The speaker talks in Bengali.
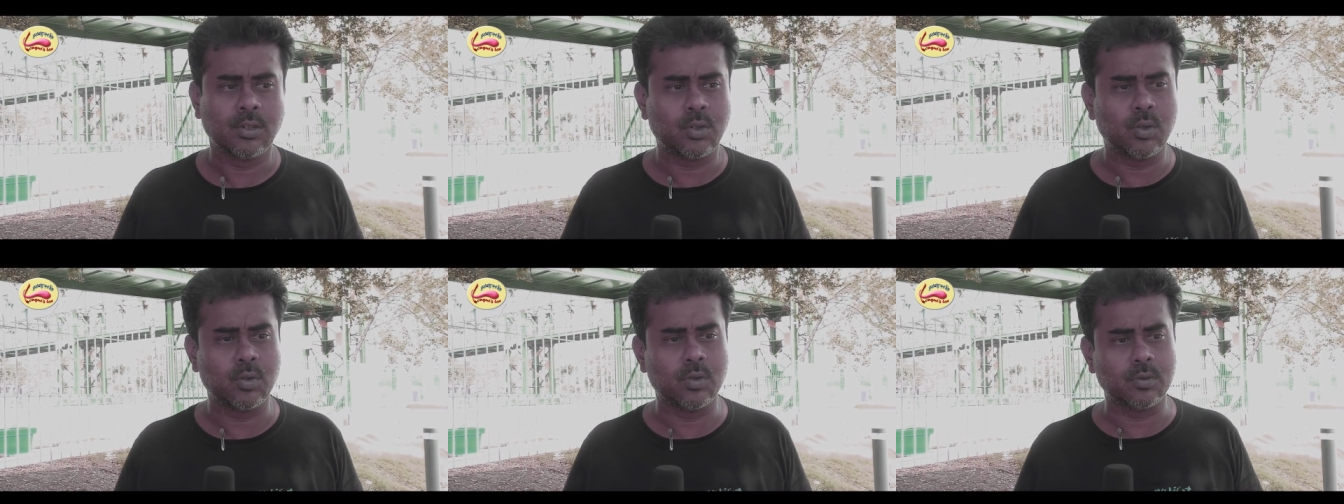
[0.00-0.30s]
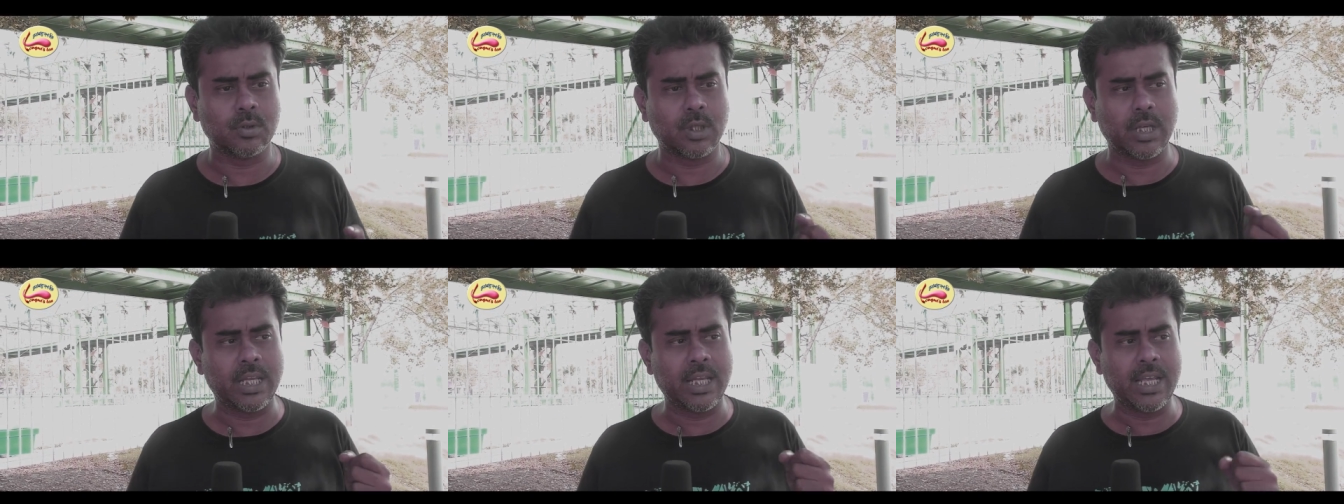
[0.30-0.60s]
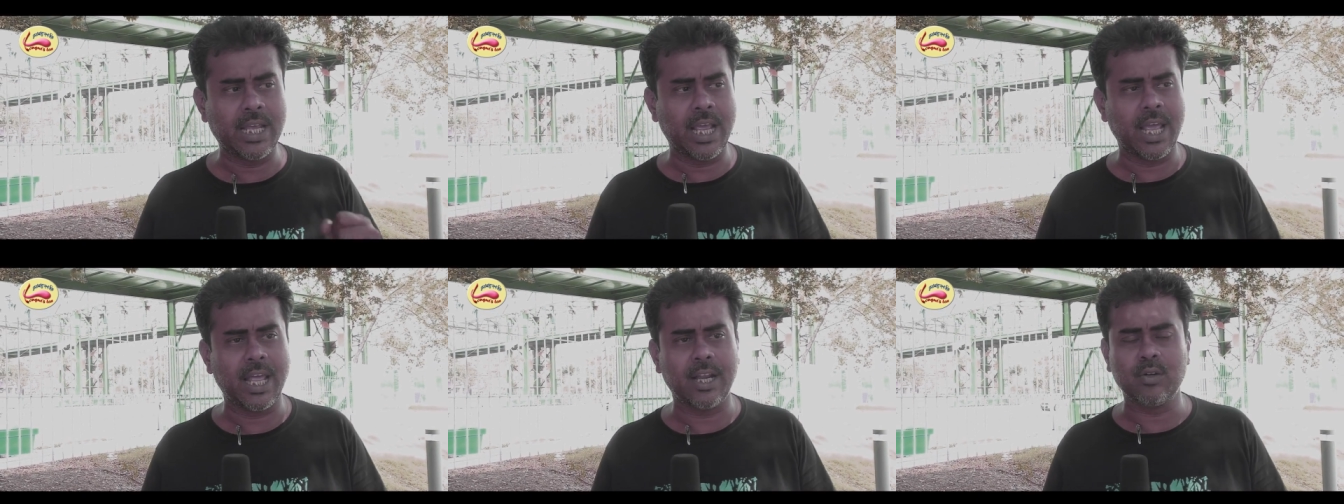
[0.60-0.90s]
তো
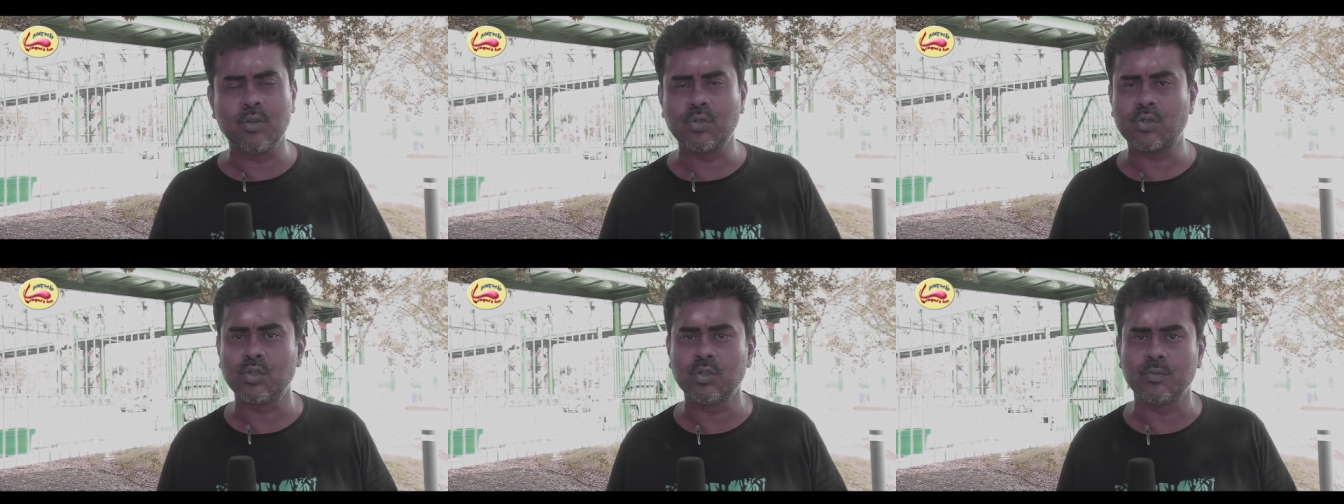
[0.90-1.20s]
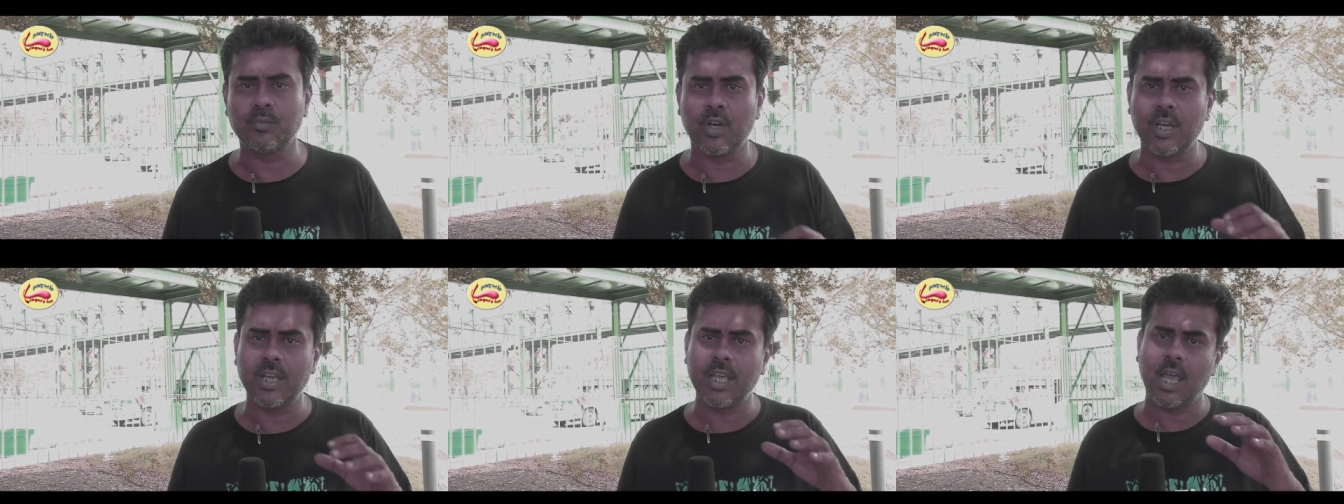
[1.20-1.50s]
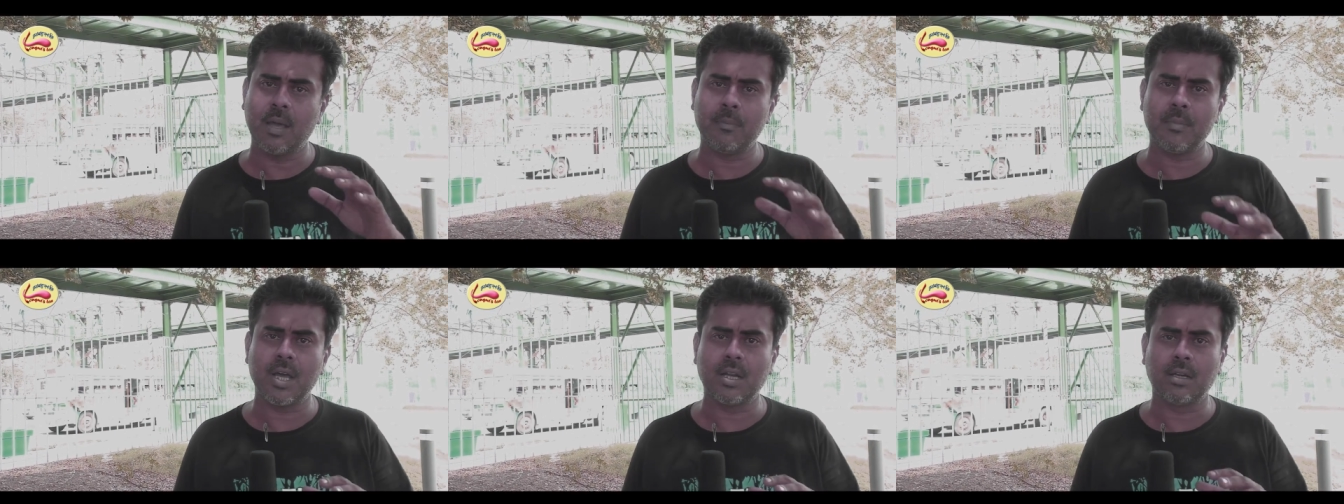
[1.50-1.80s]
এহেন সময়
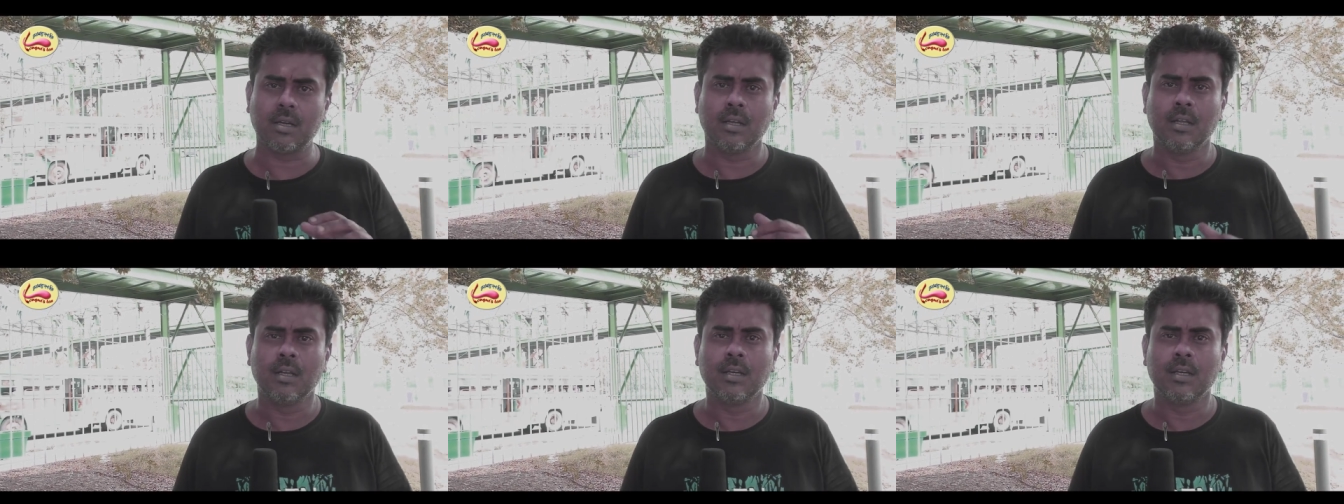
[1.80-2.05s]
আমার